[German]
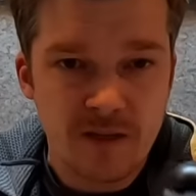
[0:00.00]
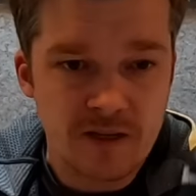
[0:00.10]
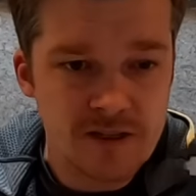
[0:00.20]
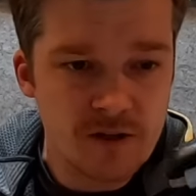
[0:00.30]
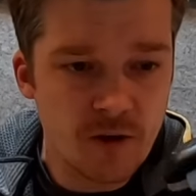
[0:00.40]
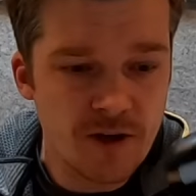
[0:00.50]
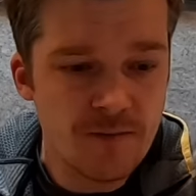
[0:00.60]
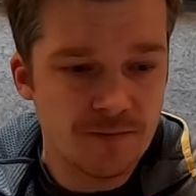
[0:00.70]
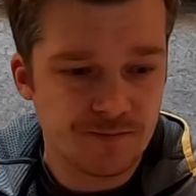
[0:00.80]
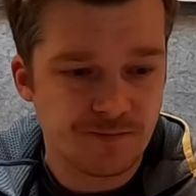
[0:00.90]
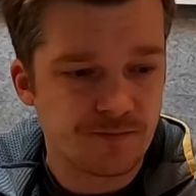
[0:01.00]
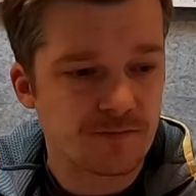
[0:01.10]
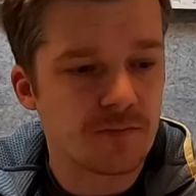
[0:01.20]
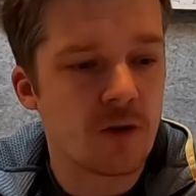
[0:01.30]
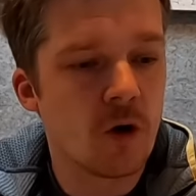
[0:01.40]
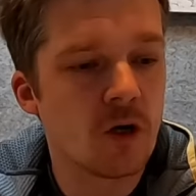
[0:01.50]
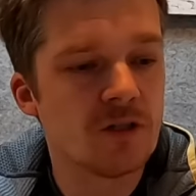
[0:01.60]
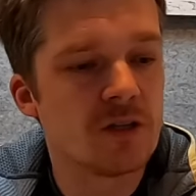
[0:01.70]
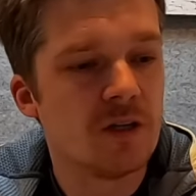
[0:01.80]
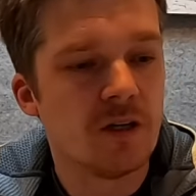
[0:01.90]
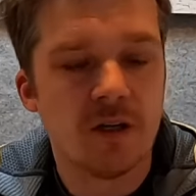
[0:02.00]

ganz neu. Und